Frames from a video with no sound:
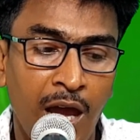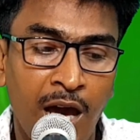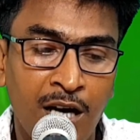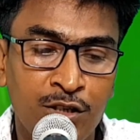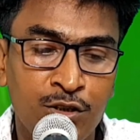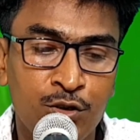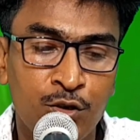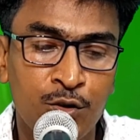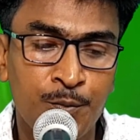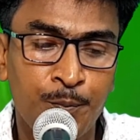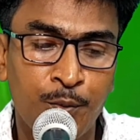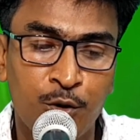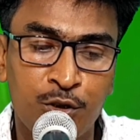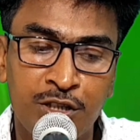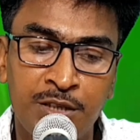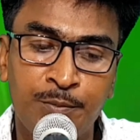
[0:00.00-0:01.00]
একজন
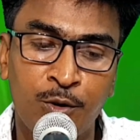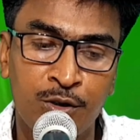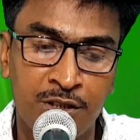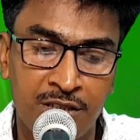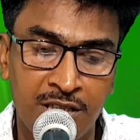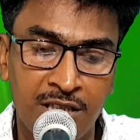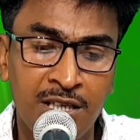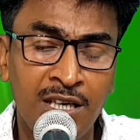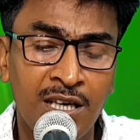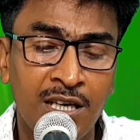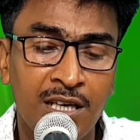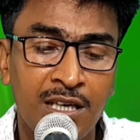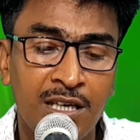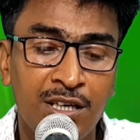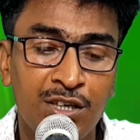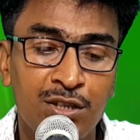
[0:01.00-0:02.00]
প্রতিবন্ধী
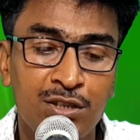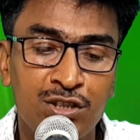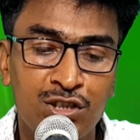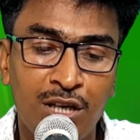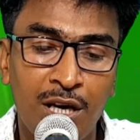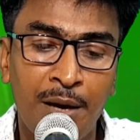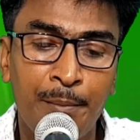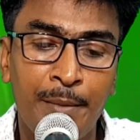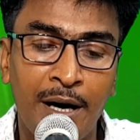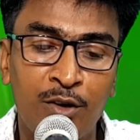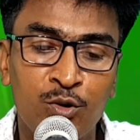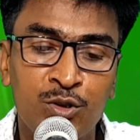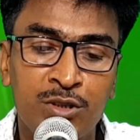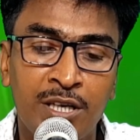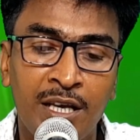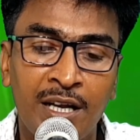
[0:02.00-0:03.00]
সে
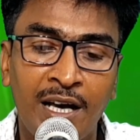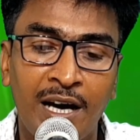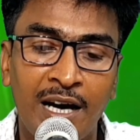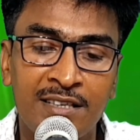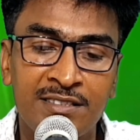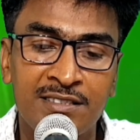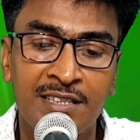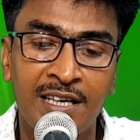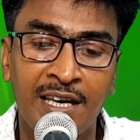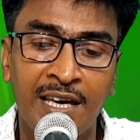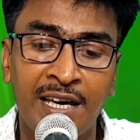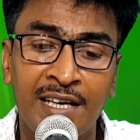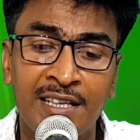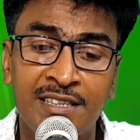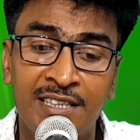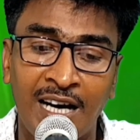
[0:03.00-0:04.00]
মানুষের কাছ থেকে
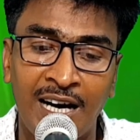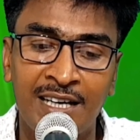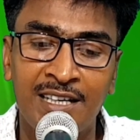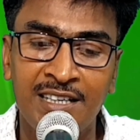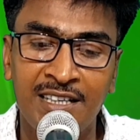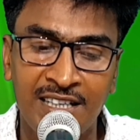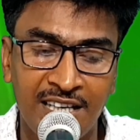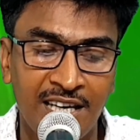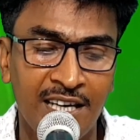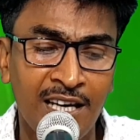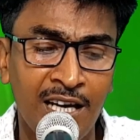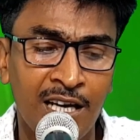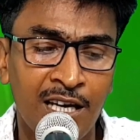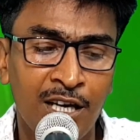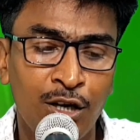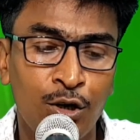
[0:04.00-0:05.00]
দান নিয়ে
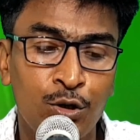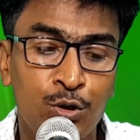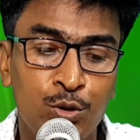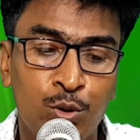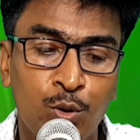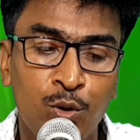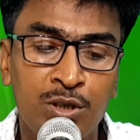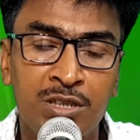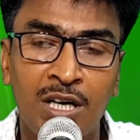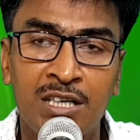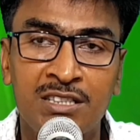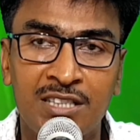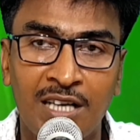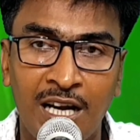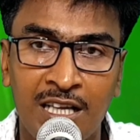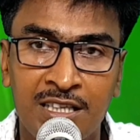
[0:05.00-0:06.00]
সংসার
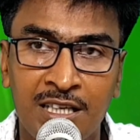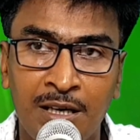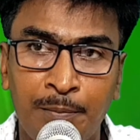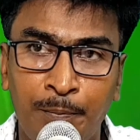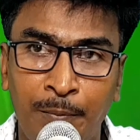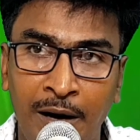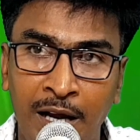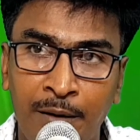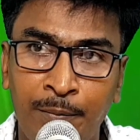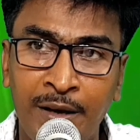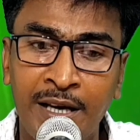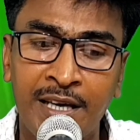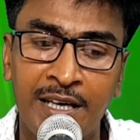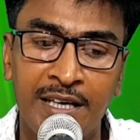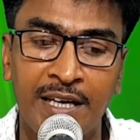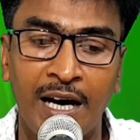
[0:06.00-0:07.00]
চালাতে পারবে
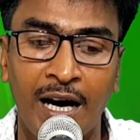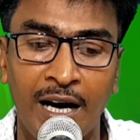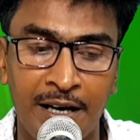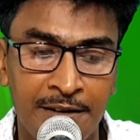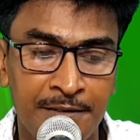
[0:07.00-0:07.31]
কি না